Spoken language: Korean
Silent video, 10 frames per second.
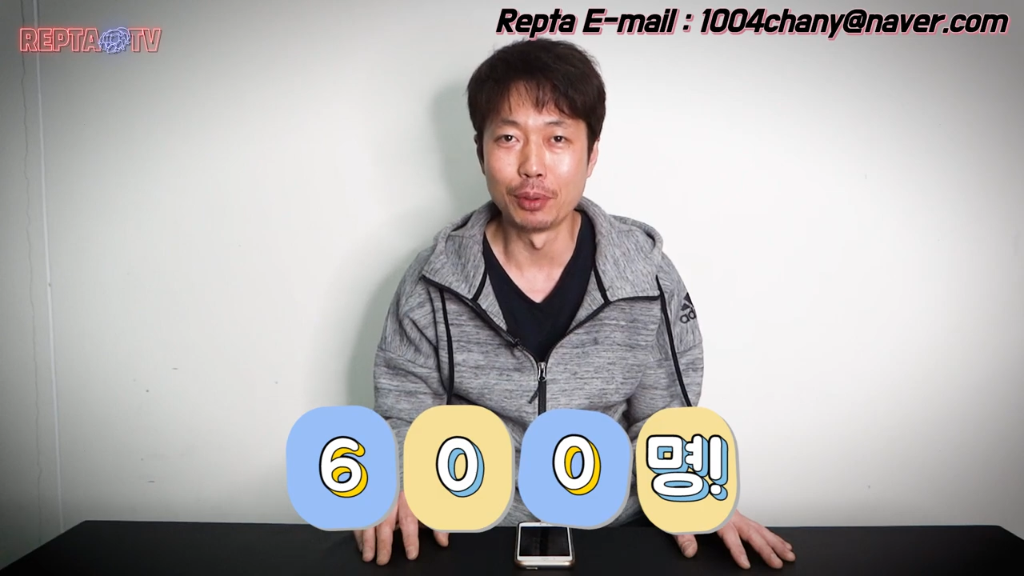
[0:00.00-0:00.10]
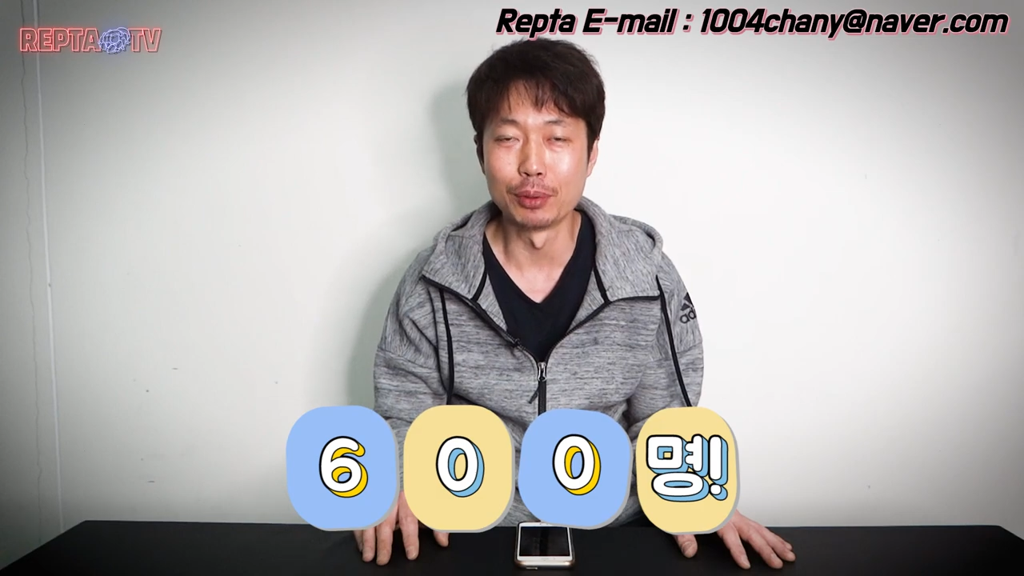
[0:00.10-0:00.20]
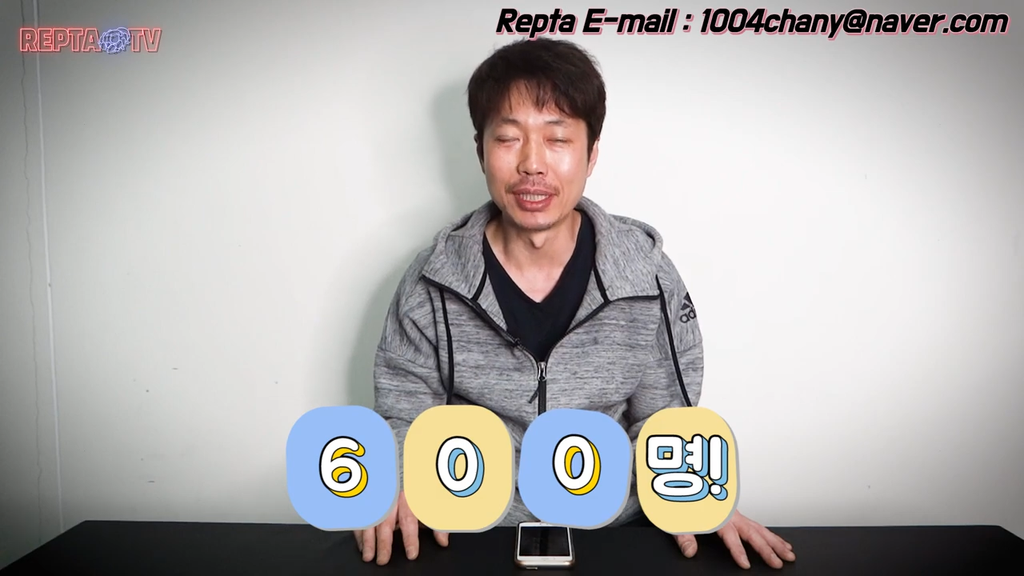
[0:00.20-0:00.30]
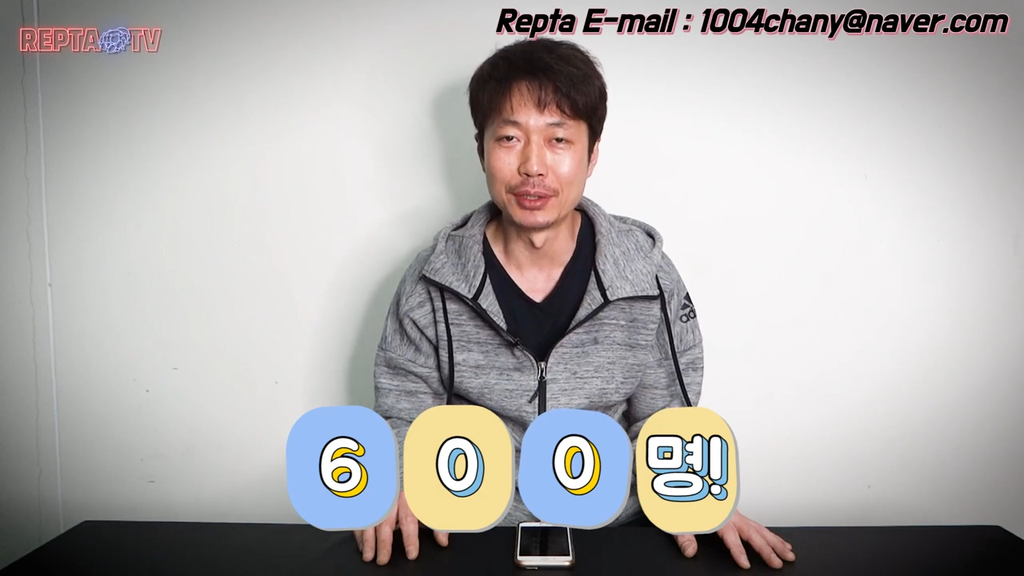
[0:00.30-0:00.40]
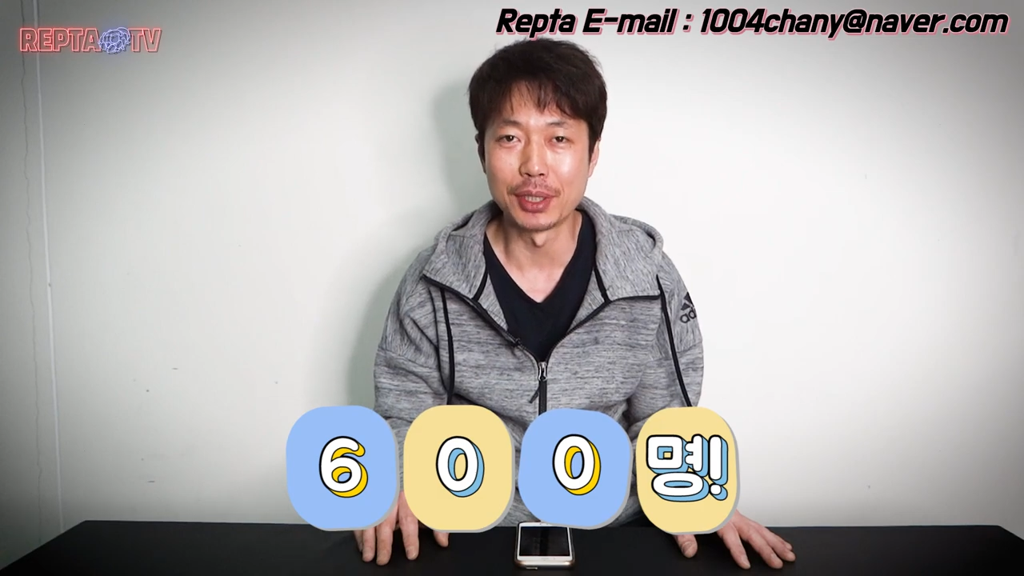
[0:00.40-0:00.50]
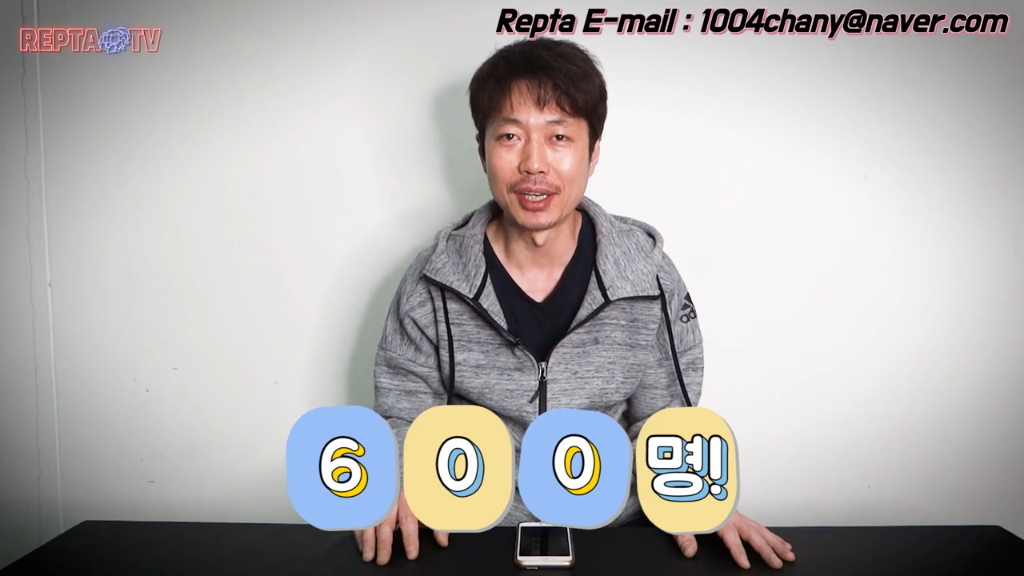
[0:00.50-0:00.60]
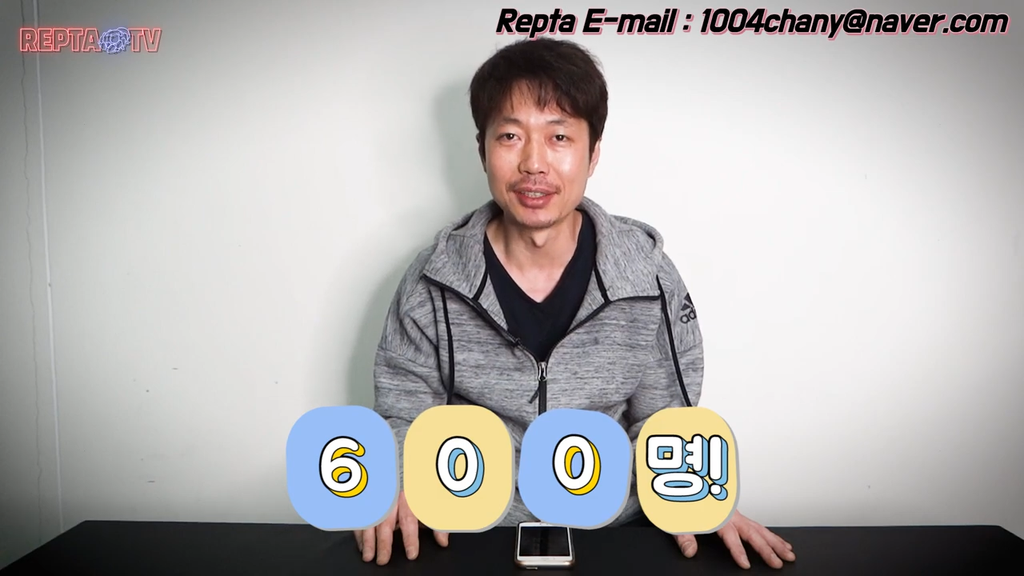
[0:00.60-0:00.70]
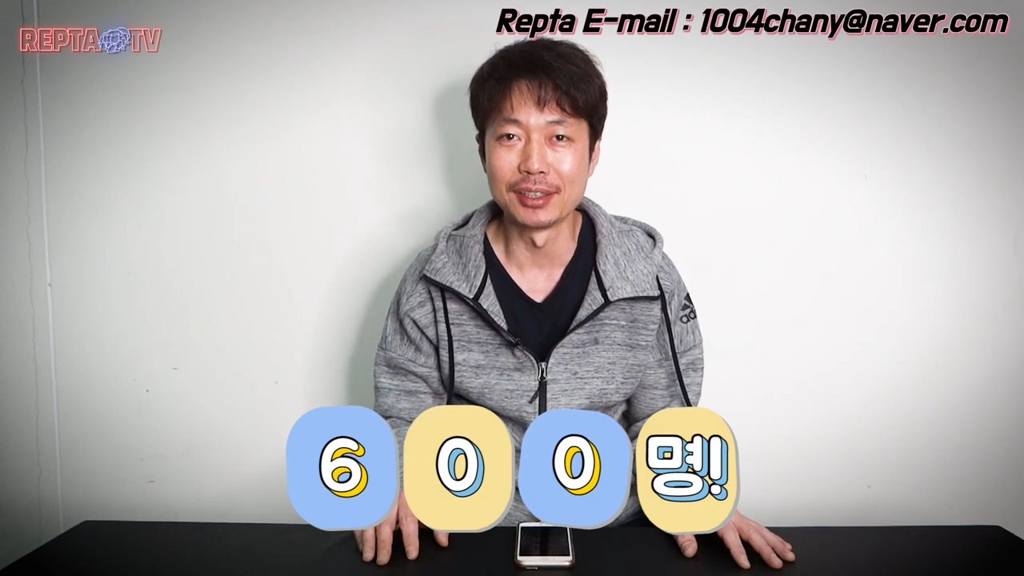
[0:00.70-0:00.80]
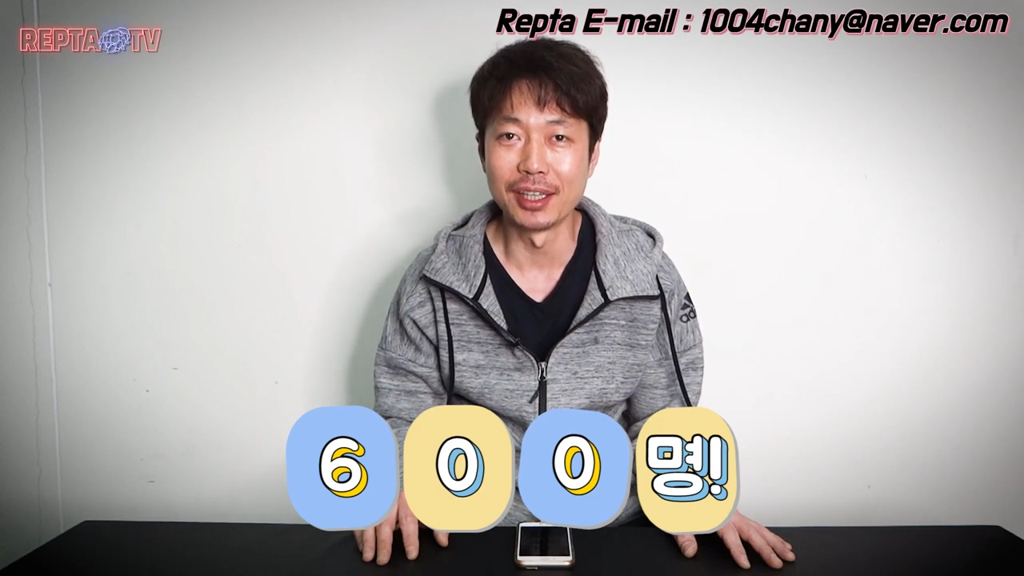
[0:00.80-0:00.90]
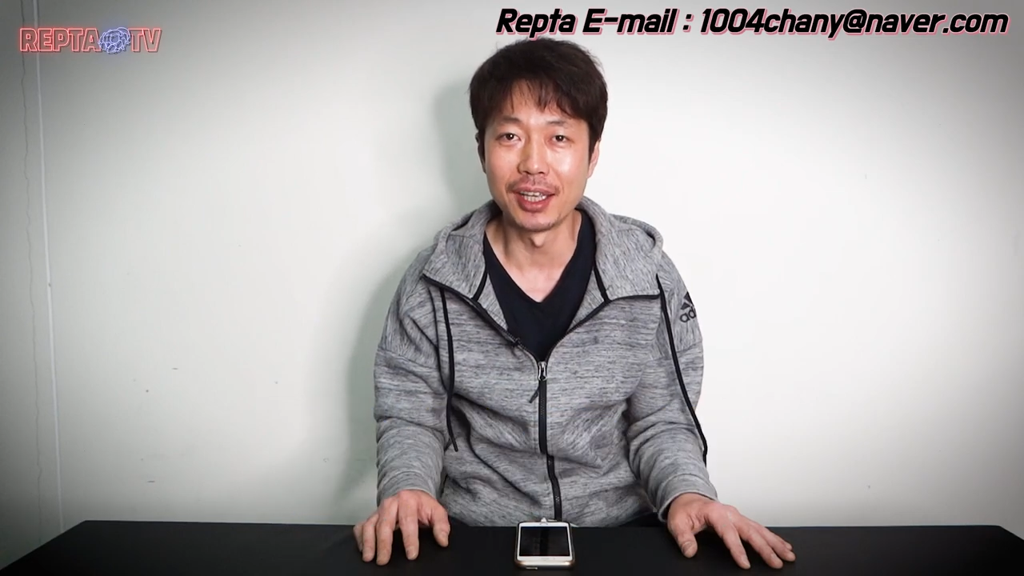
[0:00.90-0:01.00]
별로 되지도
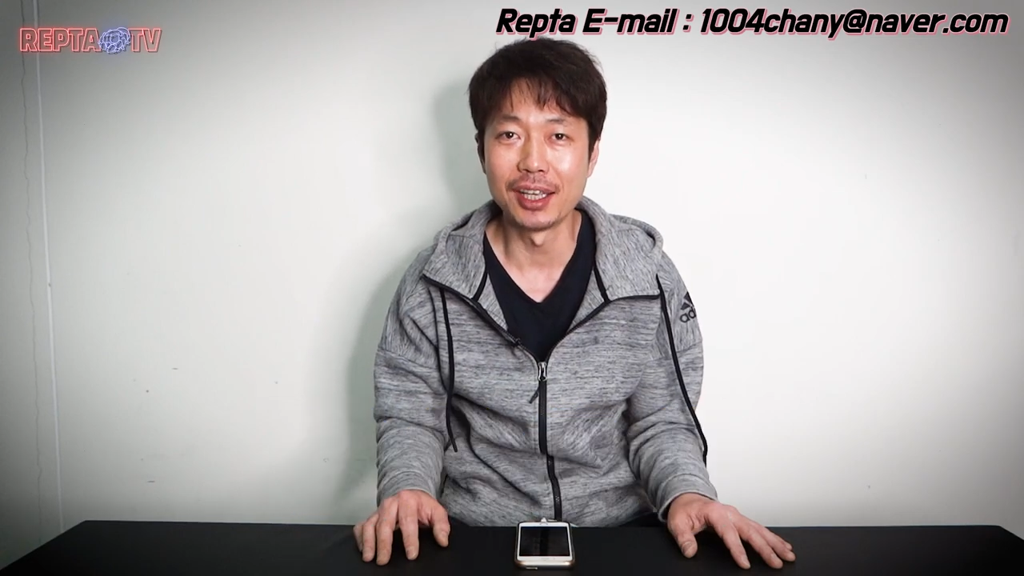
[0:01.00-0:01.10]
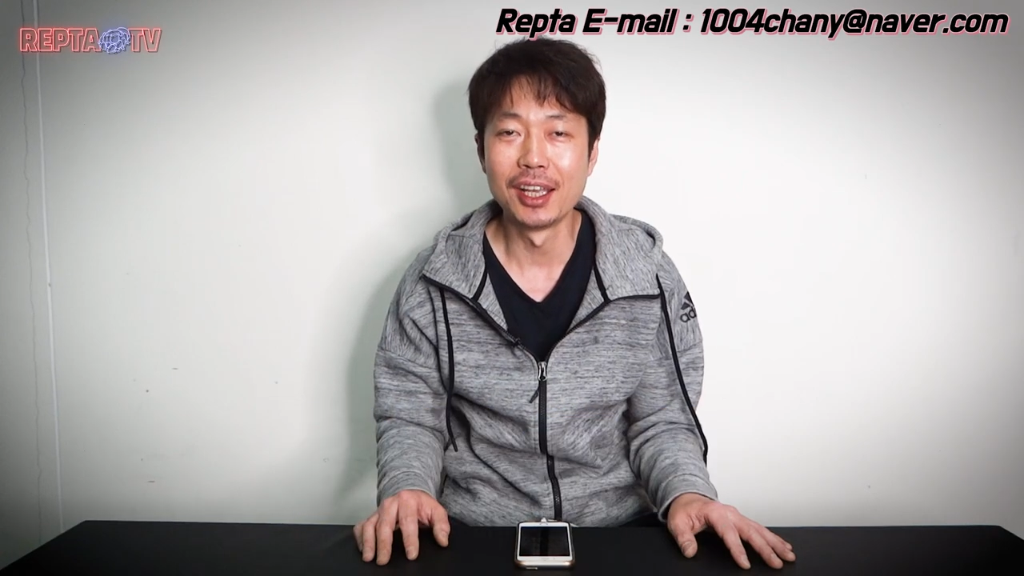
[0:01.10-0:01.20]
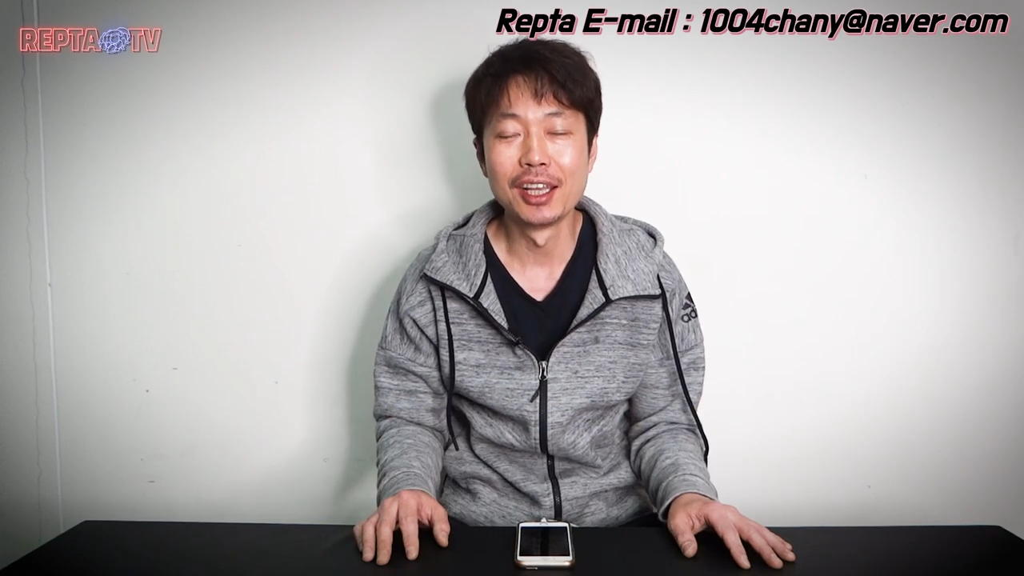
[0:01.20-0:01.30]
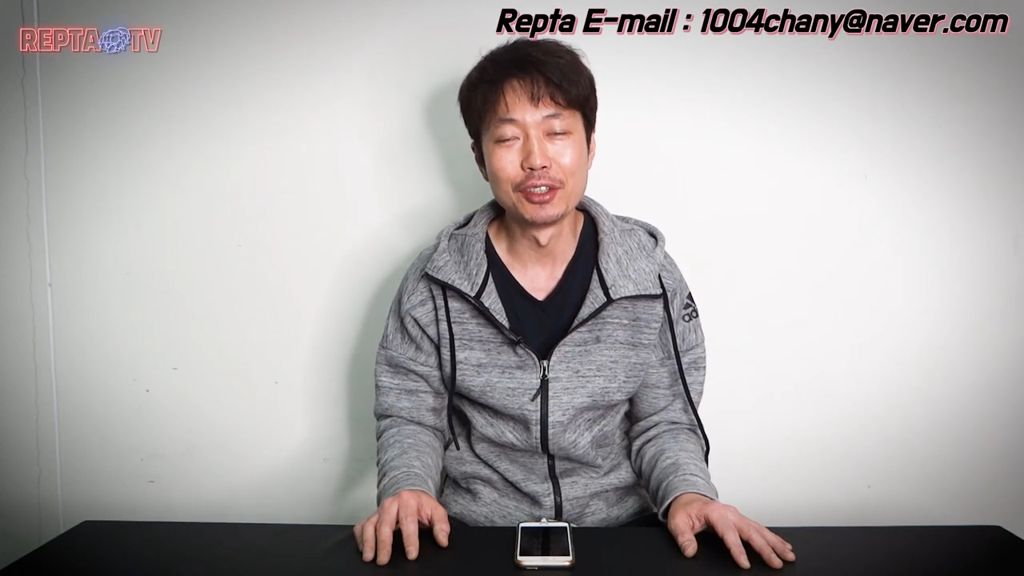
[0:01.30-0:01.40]
않았는데